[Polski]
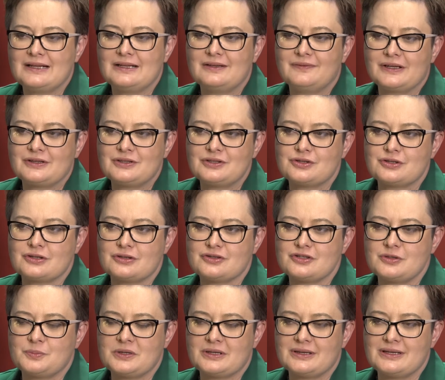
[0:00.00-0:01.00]

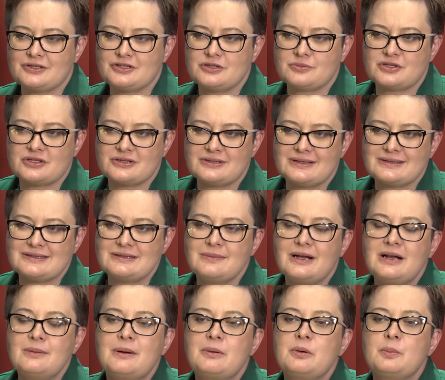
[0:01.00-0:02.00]
2015-16,
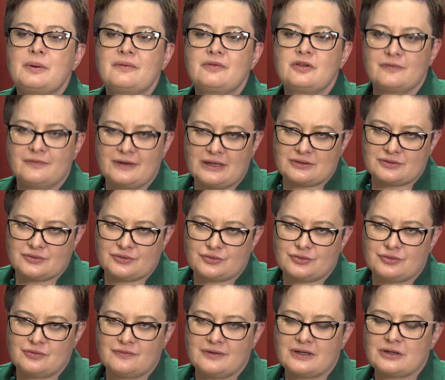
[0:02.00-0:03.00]
ale mamy pewną
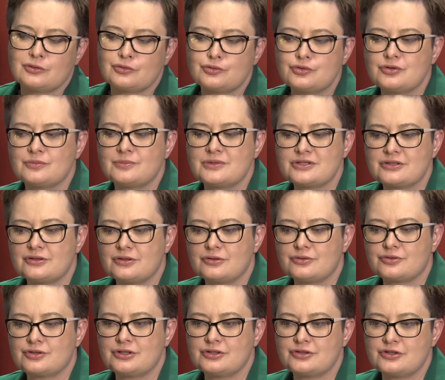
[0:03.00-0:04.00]
wartość. Tą wartością jest
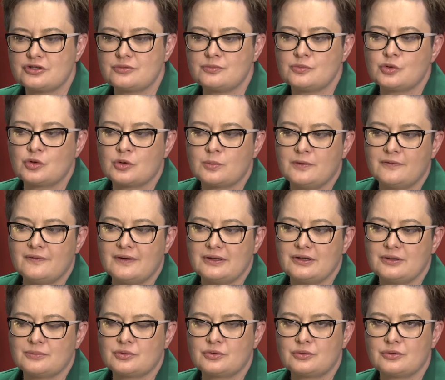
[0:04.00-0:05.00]
to, że jesteśmy
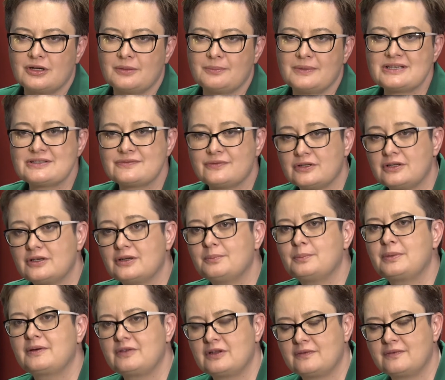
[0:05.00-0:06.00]
ugrupowaniem, które ma swoje
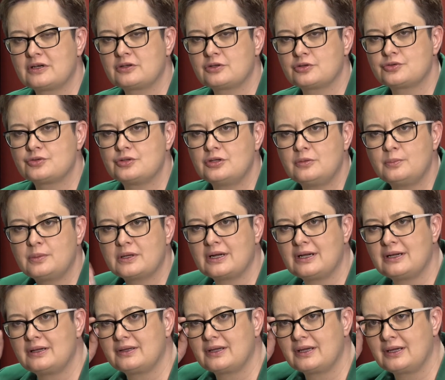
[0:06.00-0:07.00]
pewne wartości
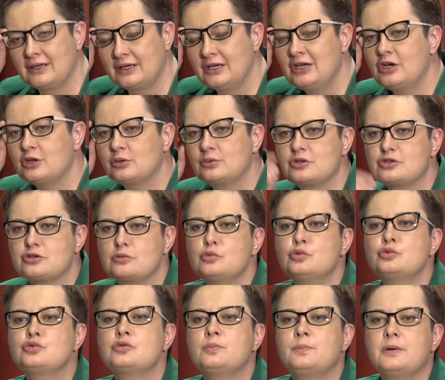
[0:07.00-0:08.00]
liberalne, które są
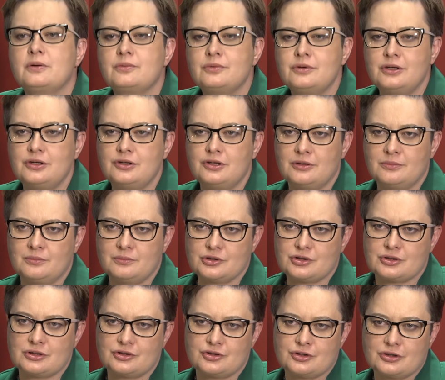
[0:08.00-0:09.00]
uzupełnieniem,
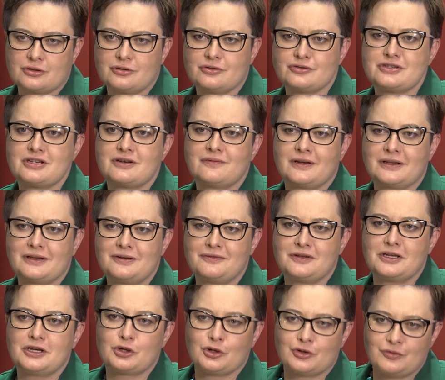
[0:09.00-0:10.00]
myślę, że konserwatywnych
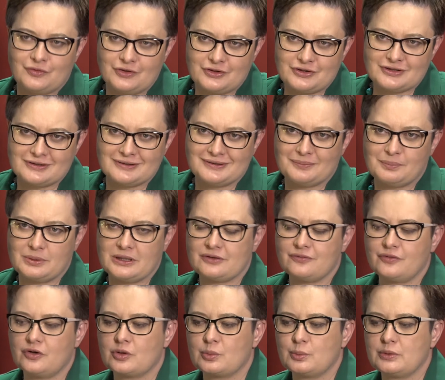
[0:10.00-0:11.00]
konserwatywnej kotwicy
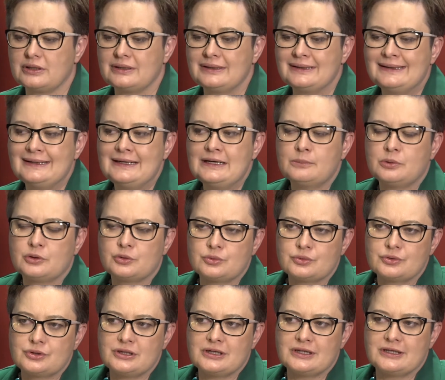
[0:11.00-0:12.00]
Platformy. Po
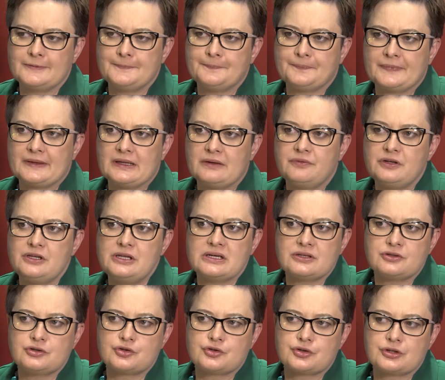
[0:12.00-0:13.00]
drugie,
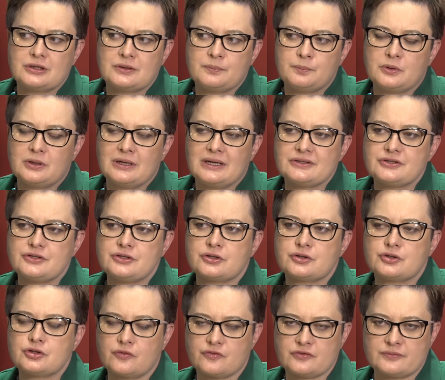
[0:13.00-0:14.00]
widać, że Polacy
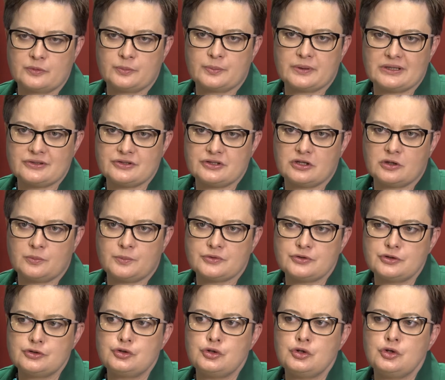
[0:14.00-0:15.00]
chcą współpracy na
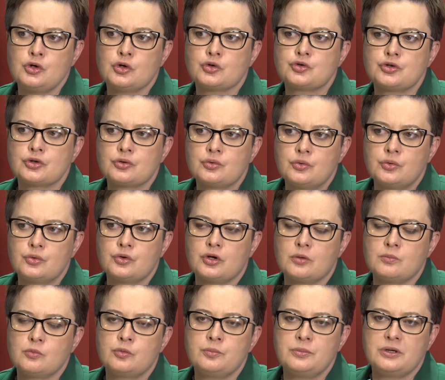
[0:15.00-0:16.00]
pozycji i
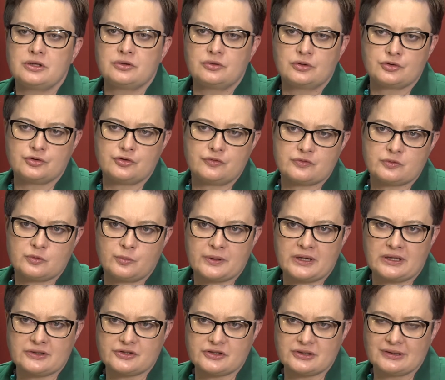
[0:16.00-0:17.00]
oczekują umiejętności
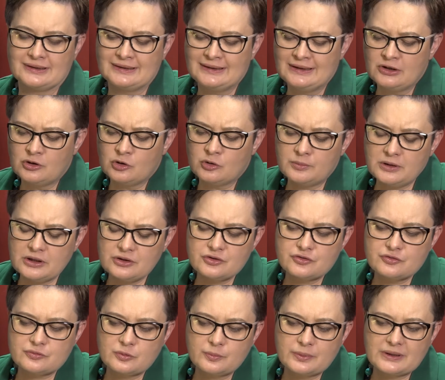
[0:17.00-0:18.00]
współpracy.
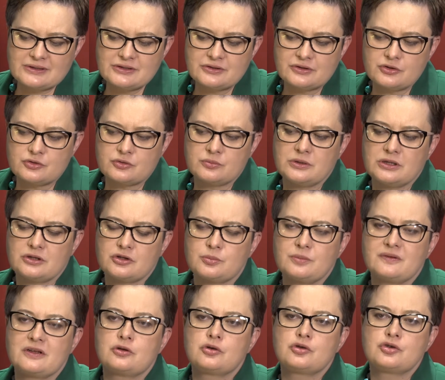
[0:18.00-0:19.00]
Umiejętność współpracy to jest umiejętność
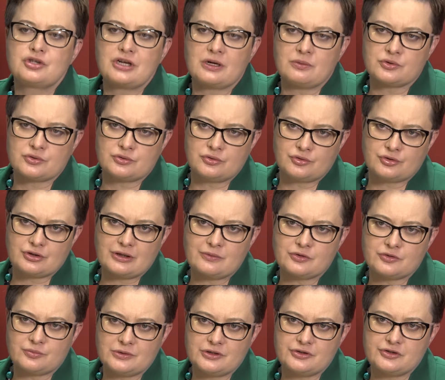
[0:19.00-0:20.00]
pewna dojrzałość,
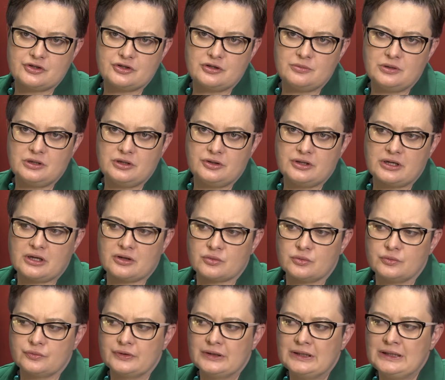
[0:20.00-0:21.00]
dojrzałość między innymi
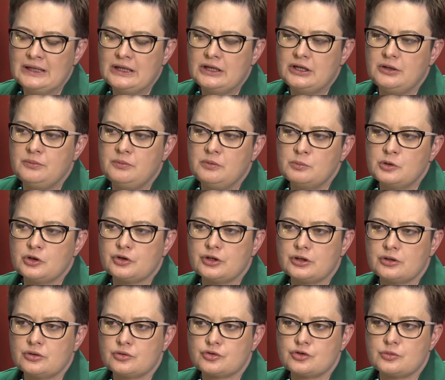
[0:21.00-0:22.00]
liderów i mimo
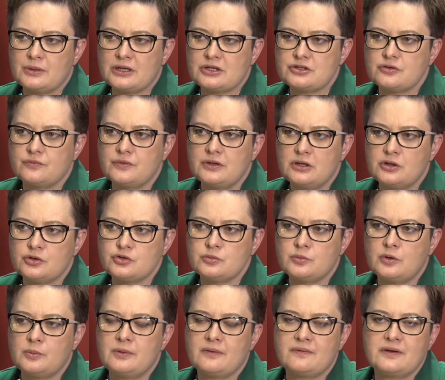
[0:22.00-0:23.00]
tego, że bardzo wiele
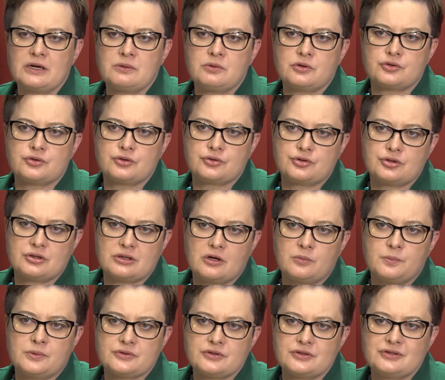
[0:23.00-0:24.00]
osób obawiało się, czy na
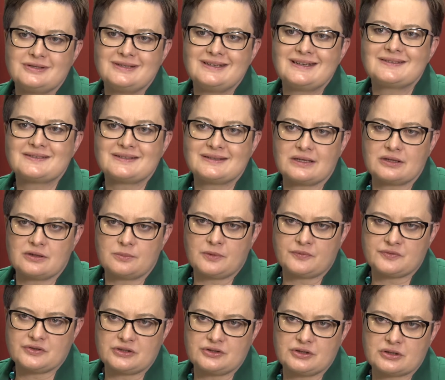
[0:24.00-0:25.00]
opozycji jest w stanie
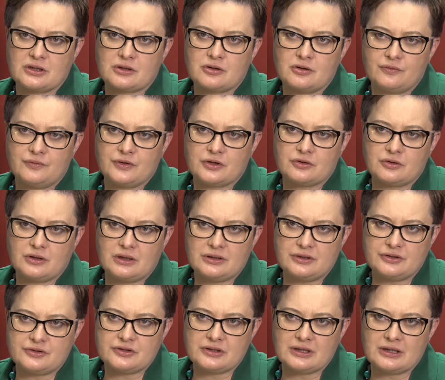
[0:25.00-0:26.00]
powstać jakakolwiek
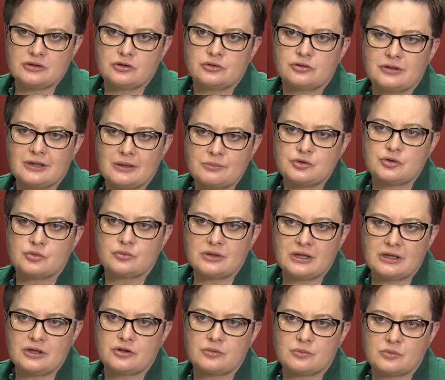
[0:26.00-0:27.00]
koalicja, no to nam się
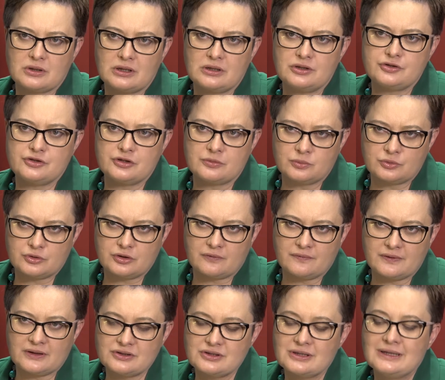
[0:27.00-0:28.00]
udaje tą koalicję
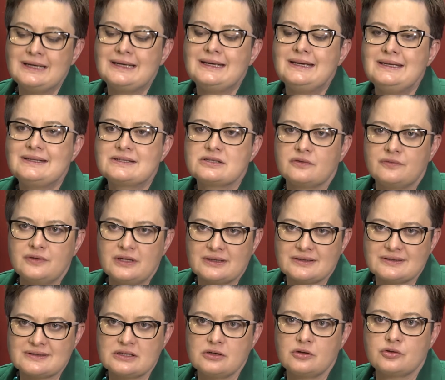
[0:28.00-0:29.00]
budować i co
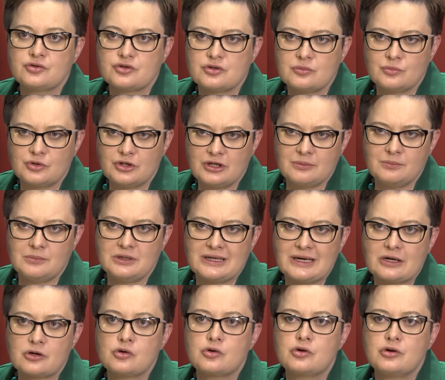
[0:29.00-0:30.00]
więcej, otrzymujemy
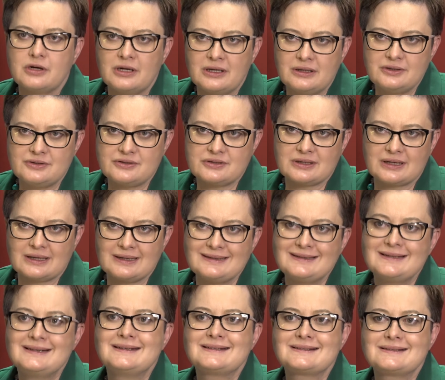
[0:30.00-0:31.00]
jako koalicja
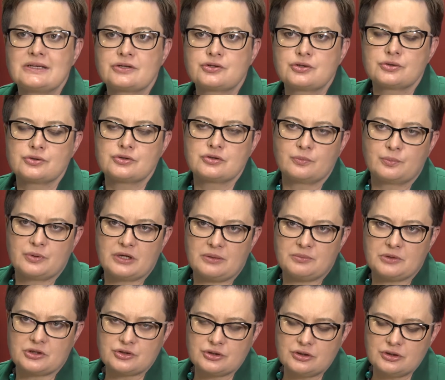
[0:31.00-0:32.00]
znaczącą
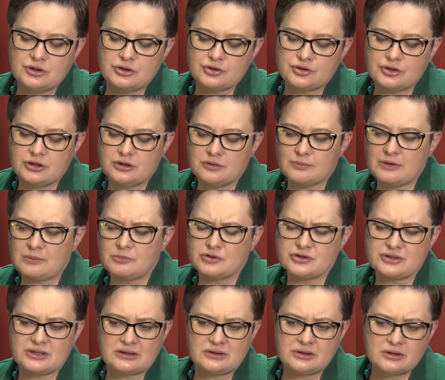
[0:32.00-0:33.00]
premię, czyli jeżeli mamy
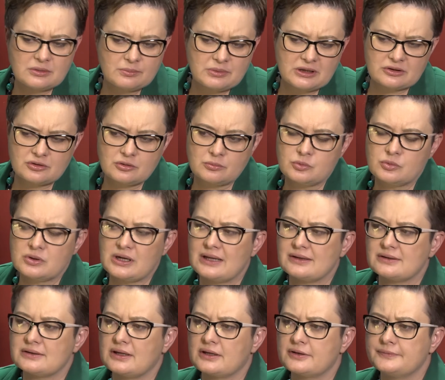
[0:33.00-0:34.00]
ostatni, chyba to był
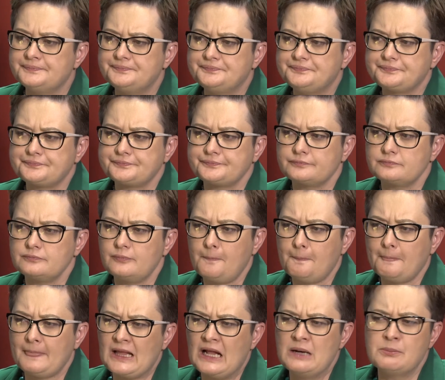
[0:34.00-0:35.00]
Kantar,
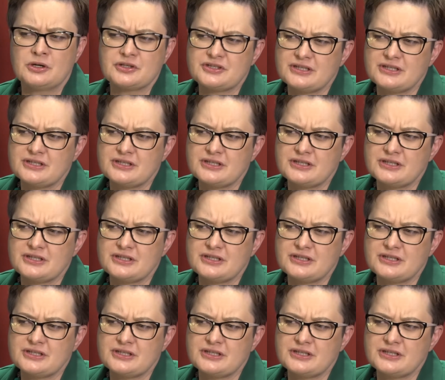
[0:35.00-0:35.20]
chyba